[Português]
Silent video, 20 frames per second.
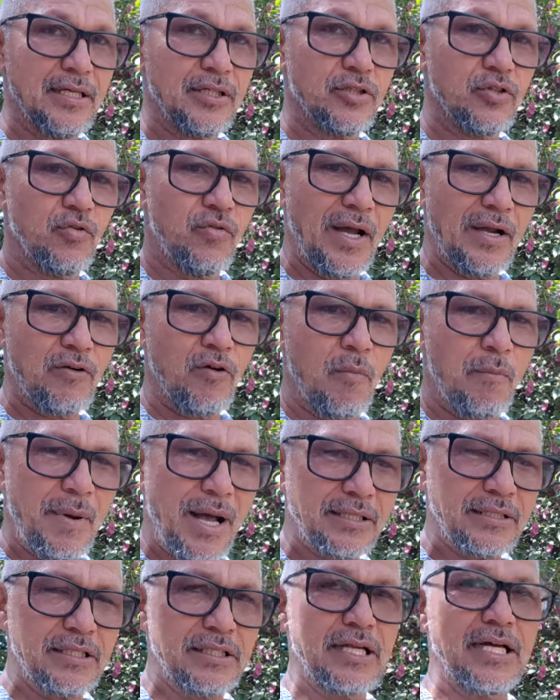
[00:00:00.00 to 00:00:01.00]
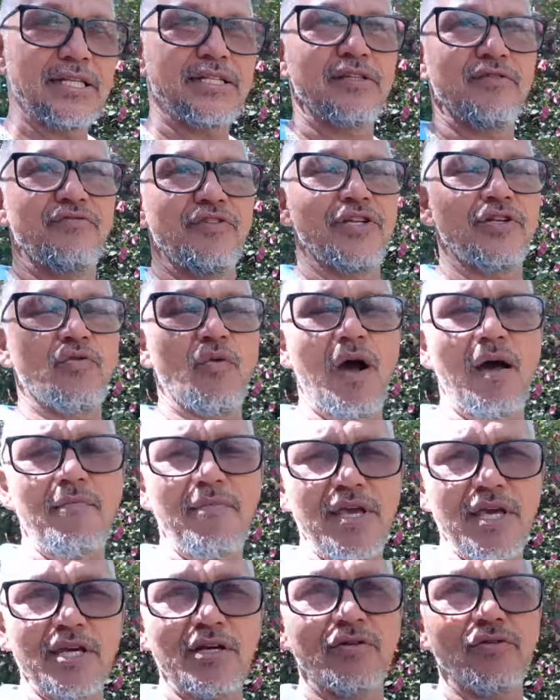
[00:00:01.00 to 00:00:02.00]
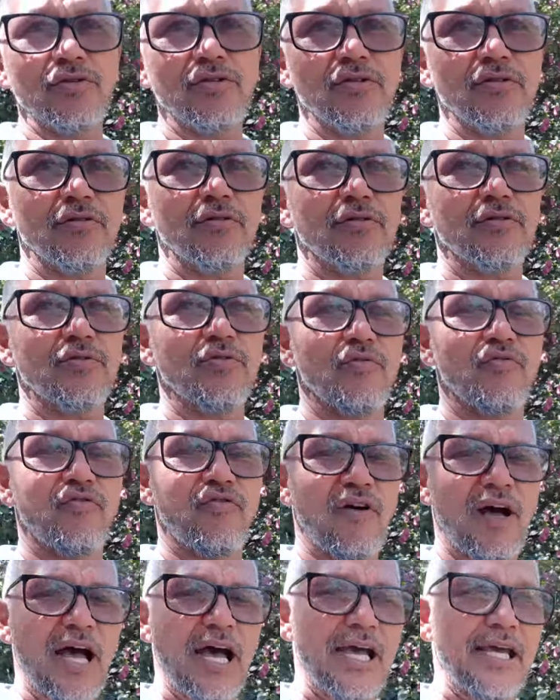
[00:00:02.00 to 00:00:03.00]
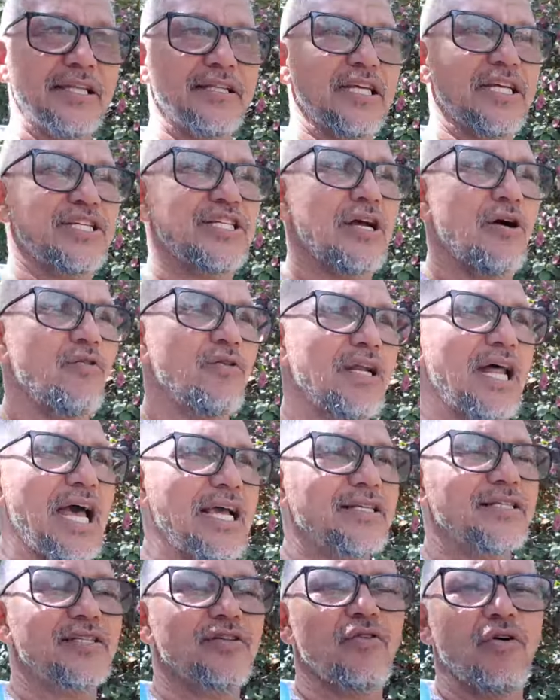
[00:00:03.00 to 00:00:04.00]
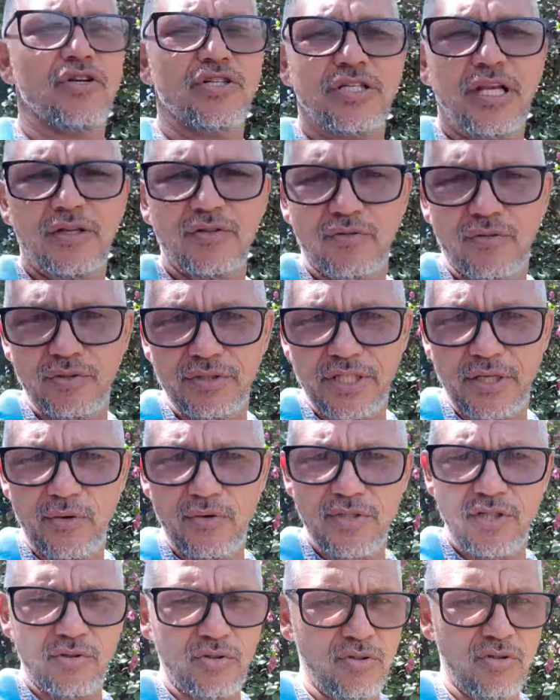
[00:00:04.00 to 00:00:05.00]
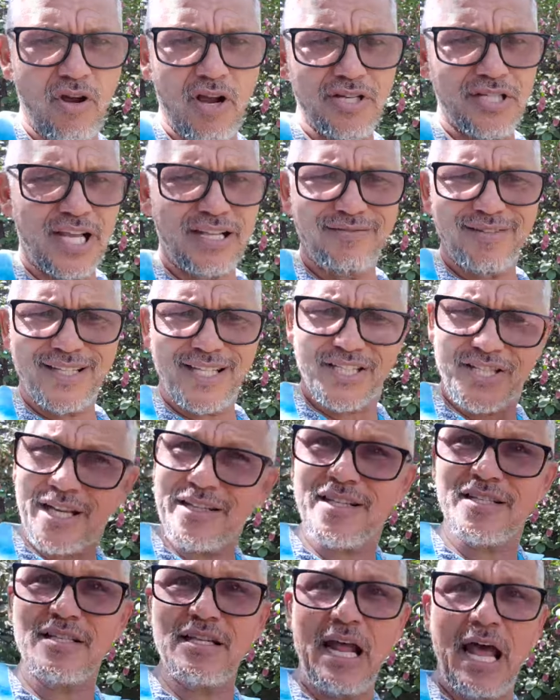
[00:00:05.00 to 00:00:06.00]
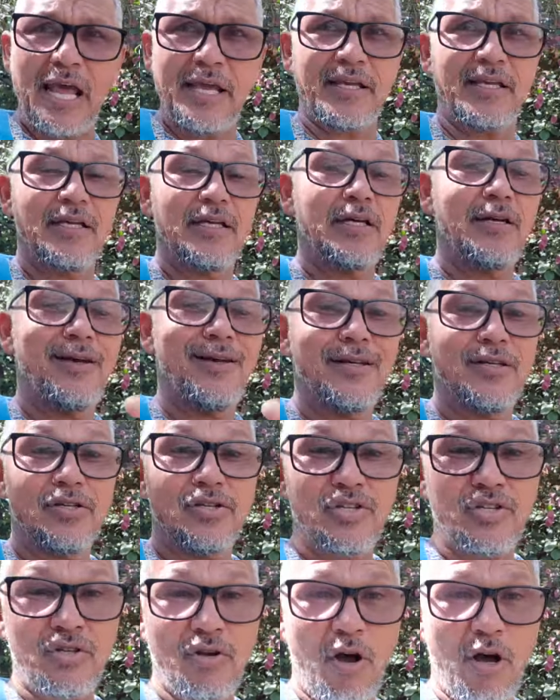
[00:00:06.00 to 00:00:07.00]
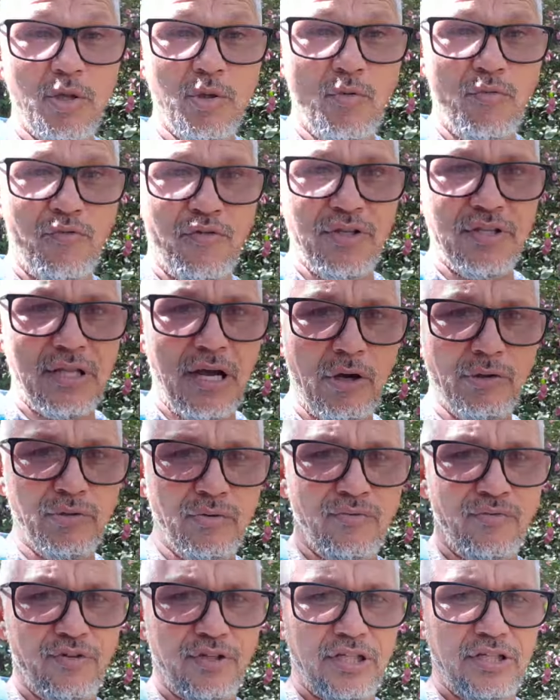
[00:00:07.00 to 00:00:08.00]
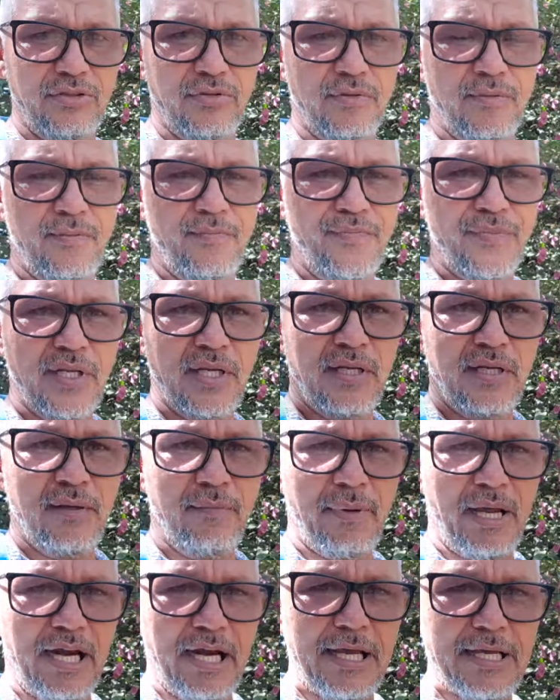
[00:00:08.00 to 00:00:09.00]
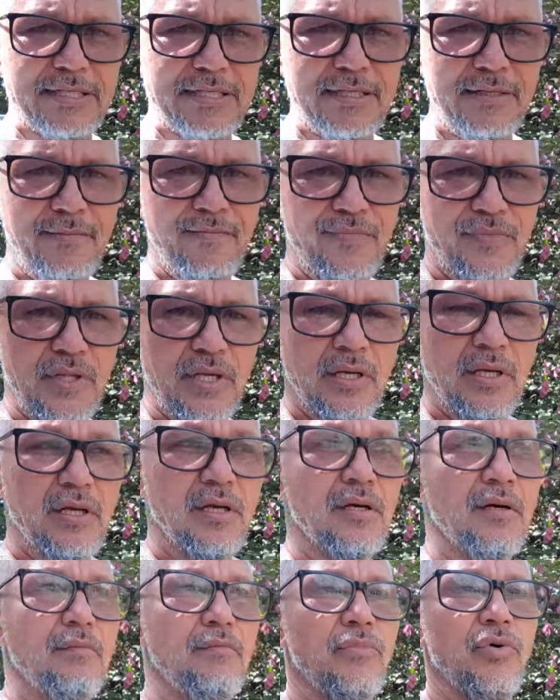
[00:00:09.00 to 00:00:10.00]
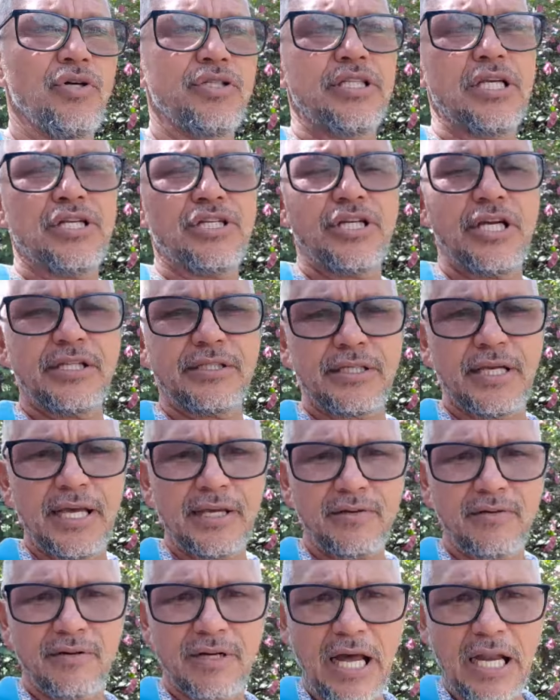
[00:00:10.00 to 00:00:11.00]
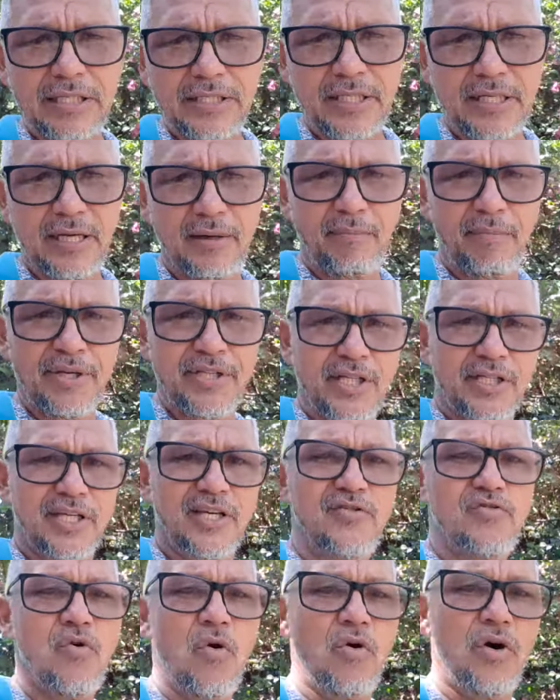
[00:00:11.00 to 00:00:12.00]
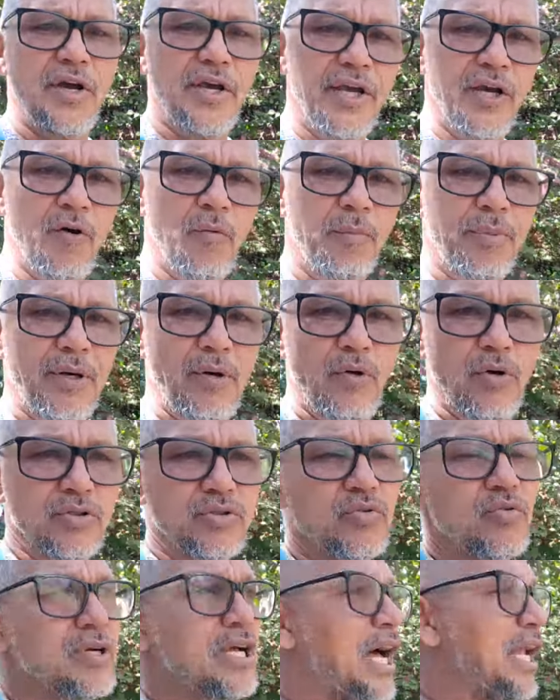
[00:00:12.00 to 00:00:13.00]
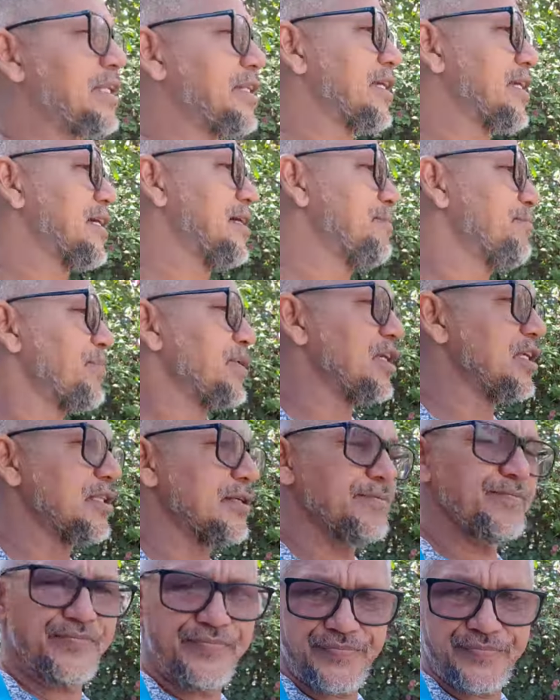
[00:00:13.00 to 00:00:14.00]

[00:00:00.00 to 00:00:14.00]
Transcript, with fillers: Tu vai compartilhar esse vídeo com amigos. Tu vai deixar um like se gostar do conteúdo. Se tu não gostar, tu vai deixar dislike. Só no final do vídeo. Beleza? Muita gente aí com galo de campina que correu para outro galo de campina.